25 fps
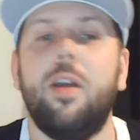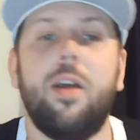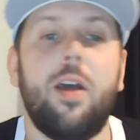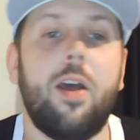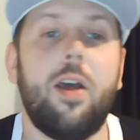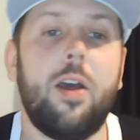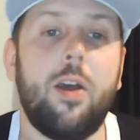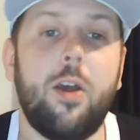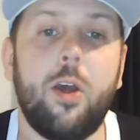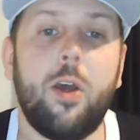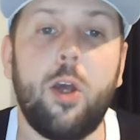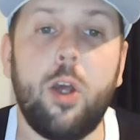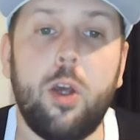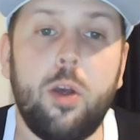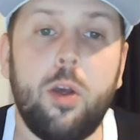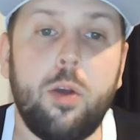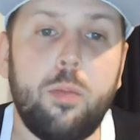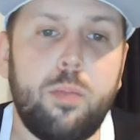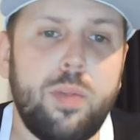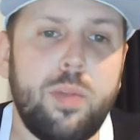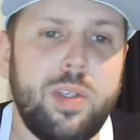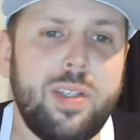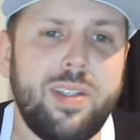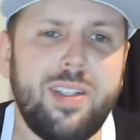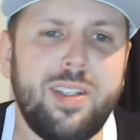Euh,
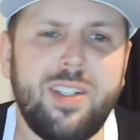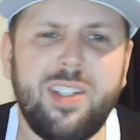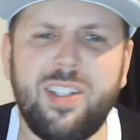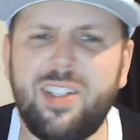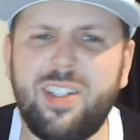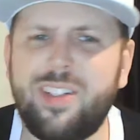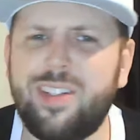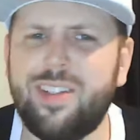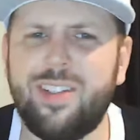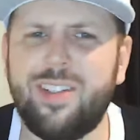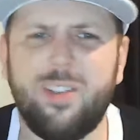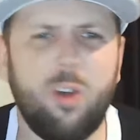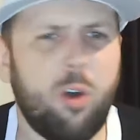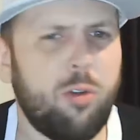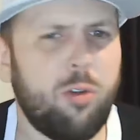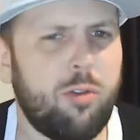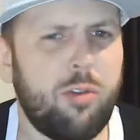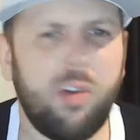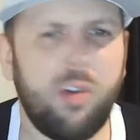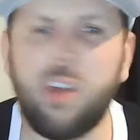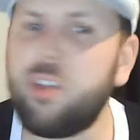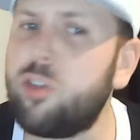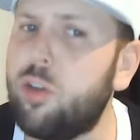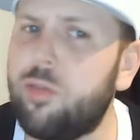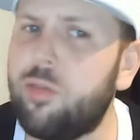puis on
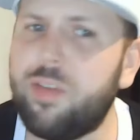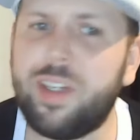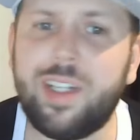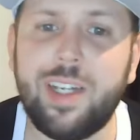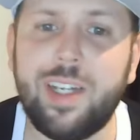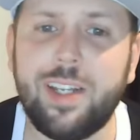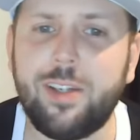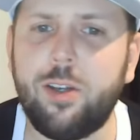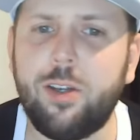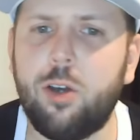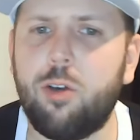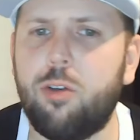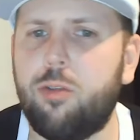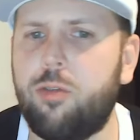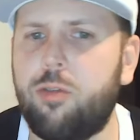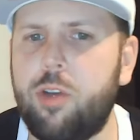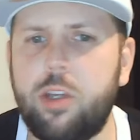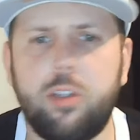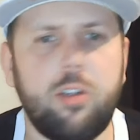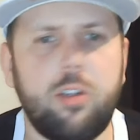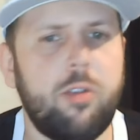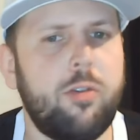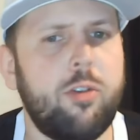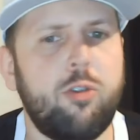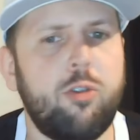va faire ça vite les gars, on va faire
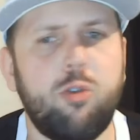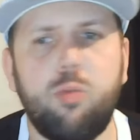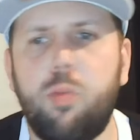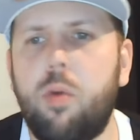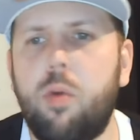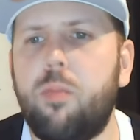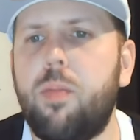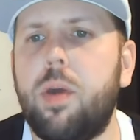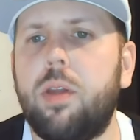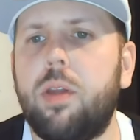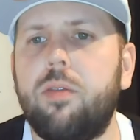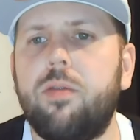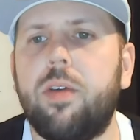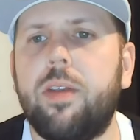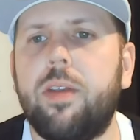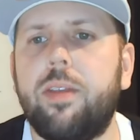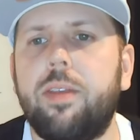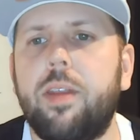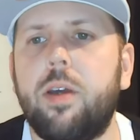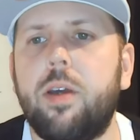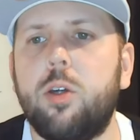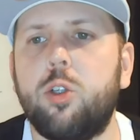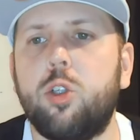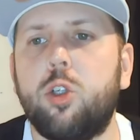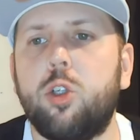ça vite, je veux pas perdre votre
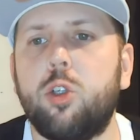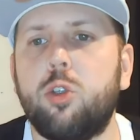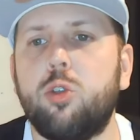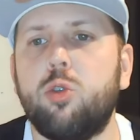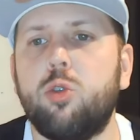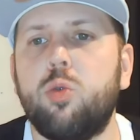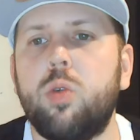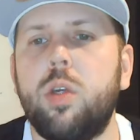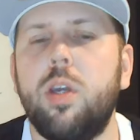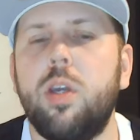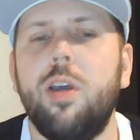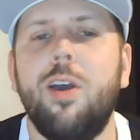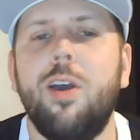temps aujourd'hui.